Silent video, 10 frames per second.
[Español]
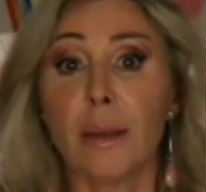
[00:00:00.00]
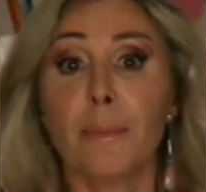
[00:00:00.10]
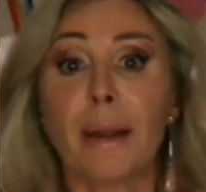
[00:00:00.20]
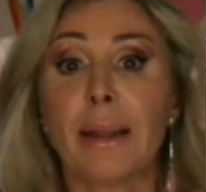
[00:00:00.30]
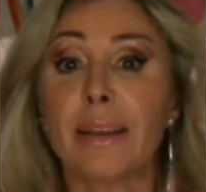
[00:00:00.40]

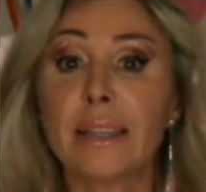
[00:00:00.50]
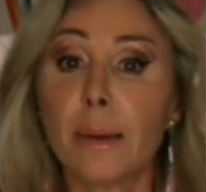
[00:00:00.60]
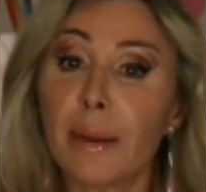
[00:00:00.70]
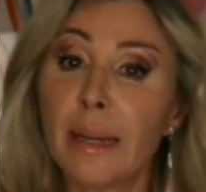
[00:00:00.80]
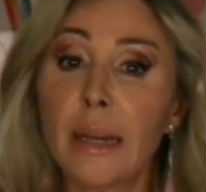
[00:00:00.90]
para de esta
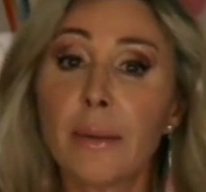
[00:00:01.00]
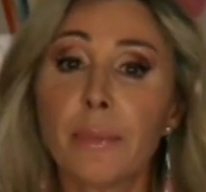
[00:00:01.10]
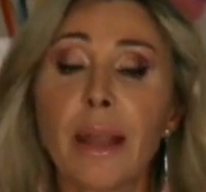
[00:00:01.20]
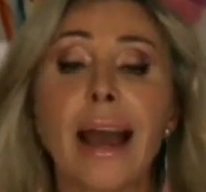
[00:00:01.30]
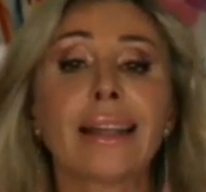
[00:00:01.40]
manera
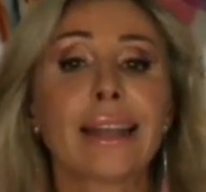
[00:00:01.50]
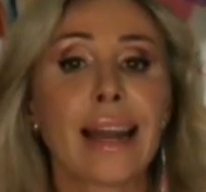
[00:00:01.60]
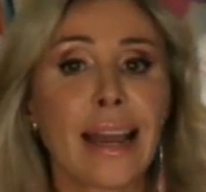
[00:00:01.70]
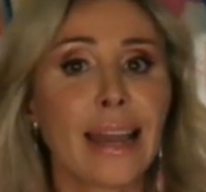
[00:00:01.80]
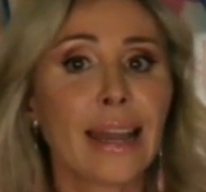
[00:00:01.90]

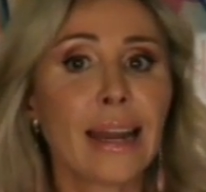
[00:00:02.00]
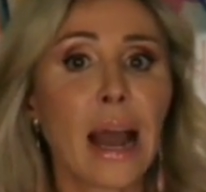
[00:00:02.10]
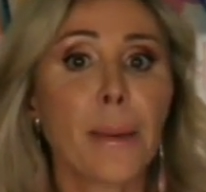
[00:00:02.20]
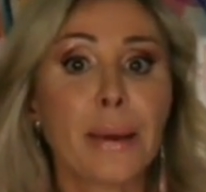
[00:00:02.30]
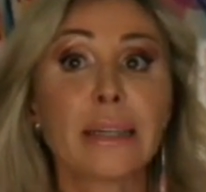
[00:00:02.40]
atraer
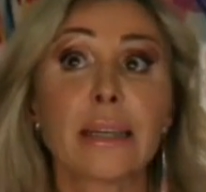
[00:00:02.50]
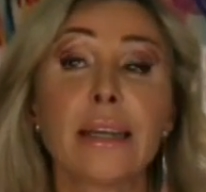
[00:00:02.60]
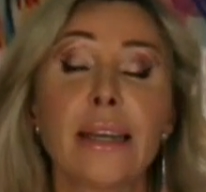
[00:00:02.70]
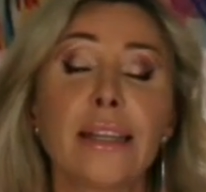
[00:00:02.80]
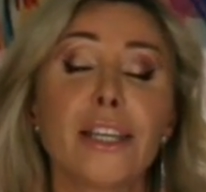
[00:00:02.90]
a más
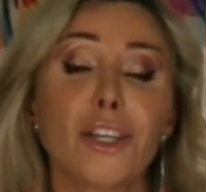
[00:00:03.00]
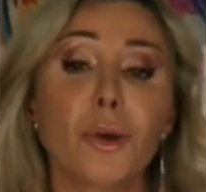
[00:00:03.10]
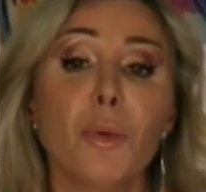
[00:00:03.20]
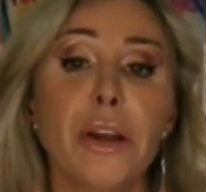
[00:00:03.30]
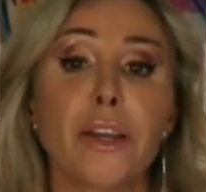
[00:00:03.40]
clientes
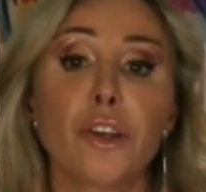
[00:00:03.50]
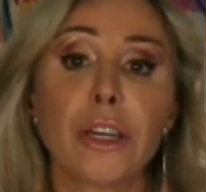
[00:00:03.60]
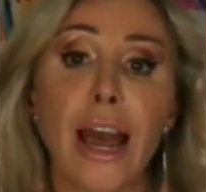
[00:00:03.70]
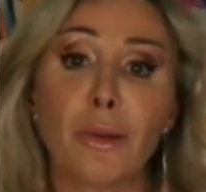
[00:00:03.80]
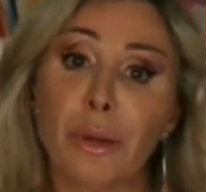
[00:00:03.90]
como ellos
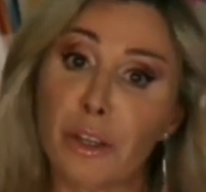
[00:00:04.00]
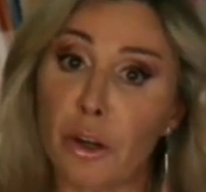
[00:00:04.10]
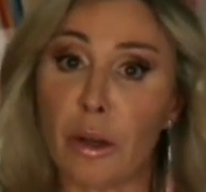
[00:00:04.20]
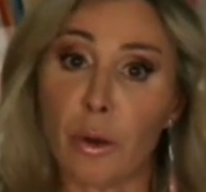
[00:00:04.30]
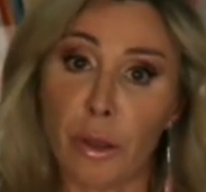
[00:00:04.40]
a nuestro
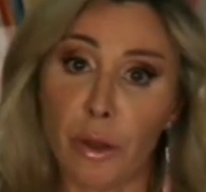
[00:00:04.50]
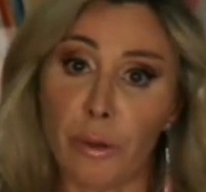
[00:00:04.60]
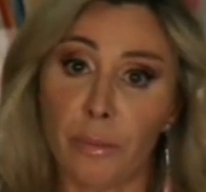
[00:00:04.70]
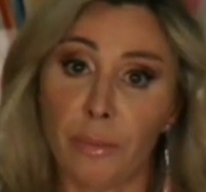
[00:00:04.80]
negocio.